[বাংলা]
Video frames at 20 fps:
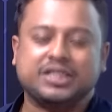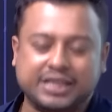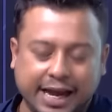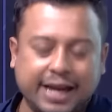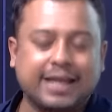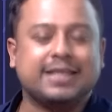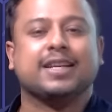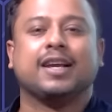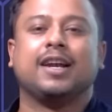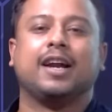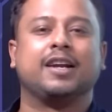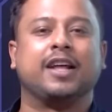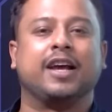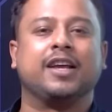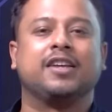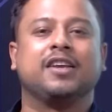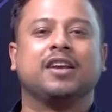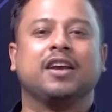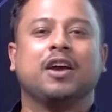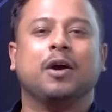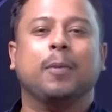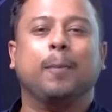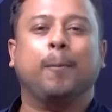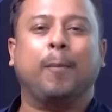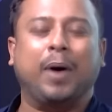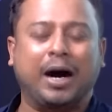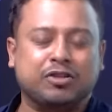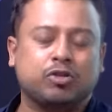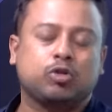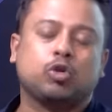সেই ছেলেটাই
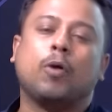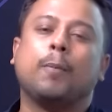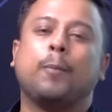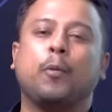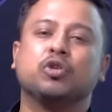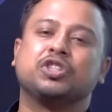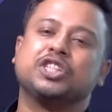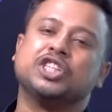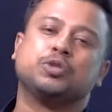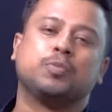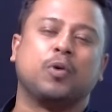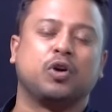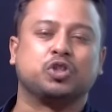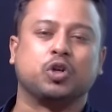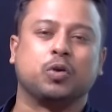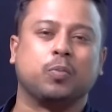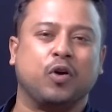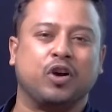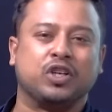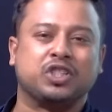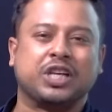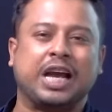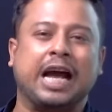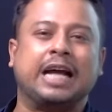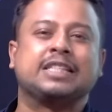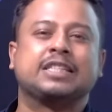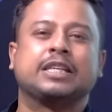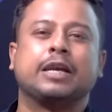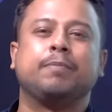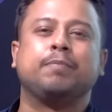মাত্র পঁচিশ বছর বয়সে
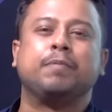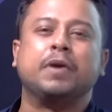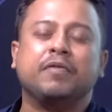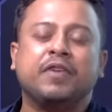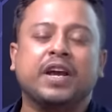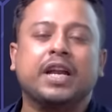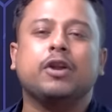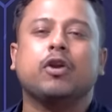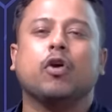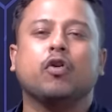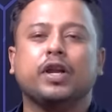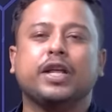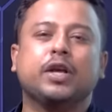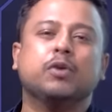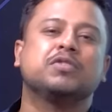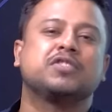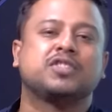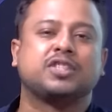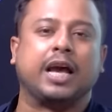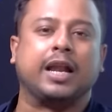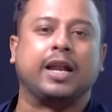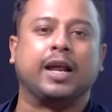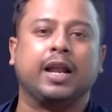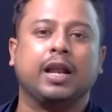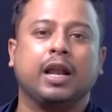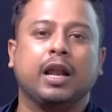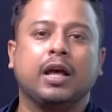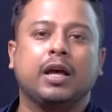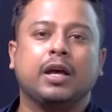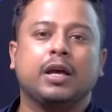আজকে বিভিন্ন নিউজ চ্যানেল
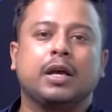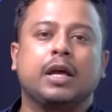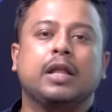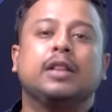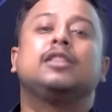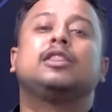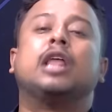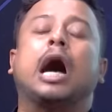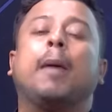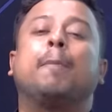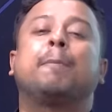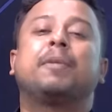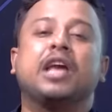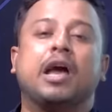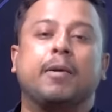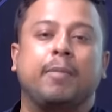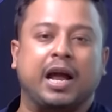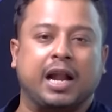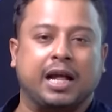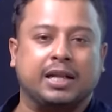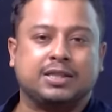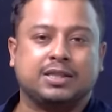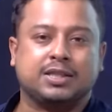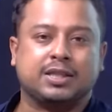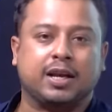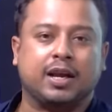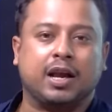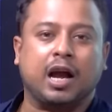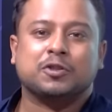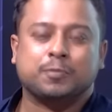দাপিয়ে
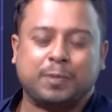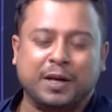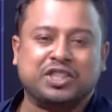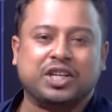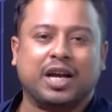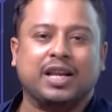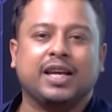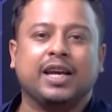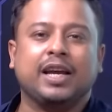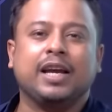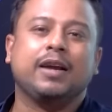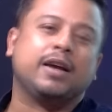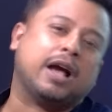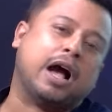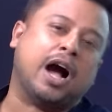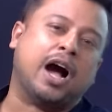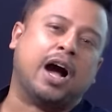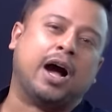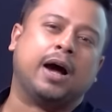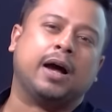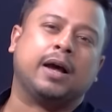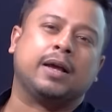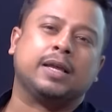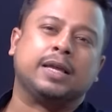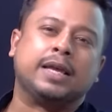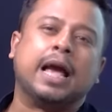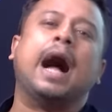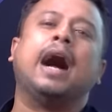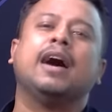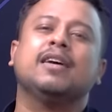বেড়াচ্ছে স্পেশালি
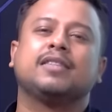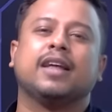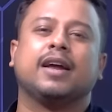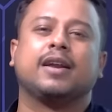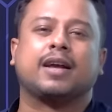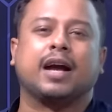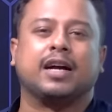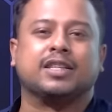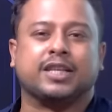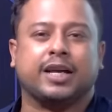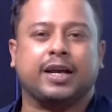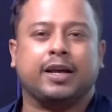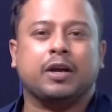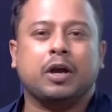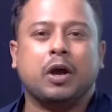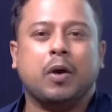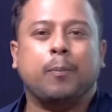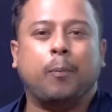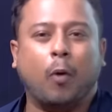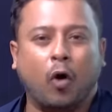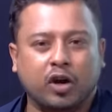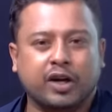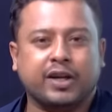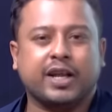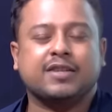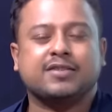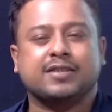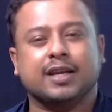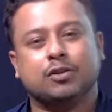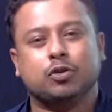ইয়াংদের কাছে
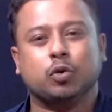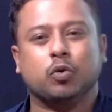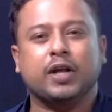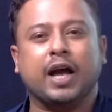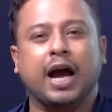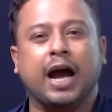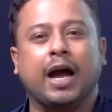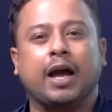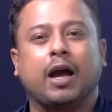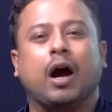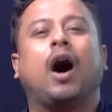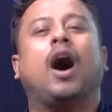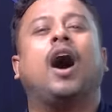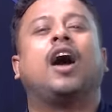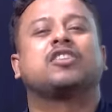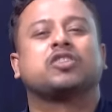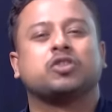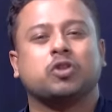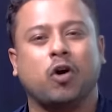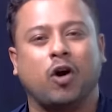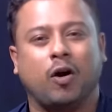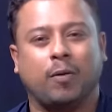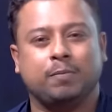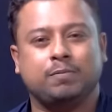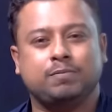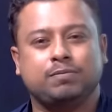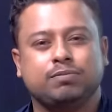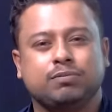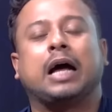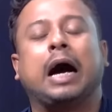পলিটিক্সের দুনিয়ায় হার্ট ড্রপ
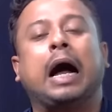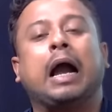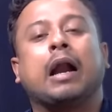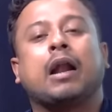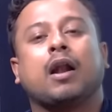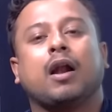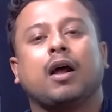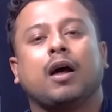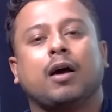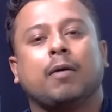তার